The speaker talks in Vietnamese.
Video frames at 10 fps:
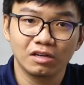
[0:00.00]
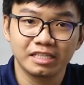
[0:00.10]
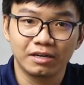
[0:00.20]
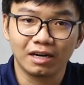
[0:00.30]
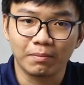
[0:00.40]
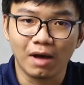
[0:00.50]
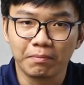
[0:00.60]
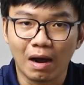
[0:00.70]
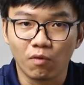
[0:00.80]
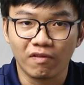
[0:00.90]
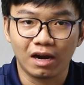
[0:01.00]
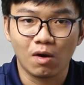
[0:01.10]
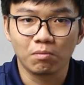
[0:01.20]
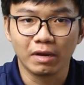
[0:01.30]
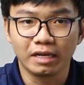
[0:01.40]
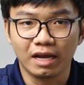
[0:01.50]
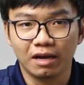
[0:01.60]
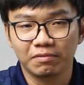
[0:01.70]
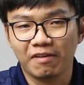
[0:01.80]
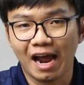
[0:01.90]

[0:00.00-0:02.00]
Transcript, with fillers: nó sẽ rất là bền màu và không bị ờ,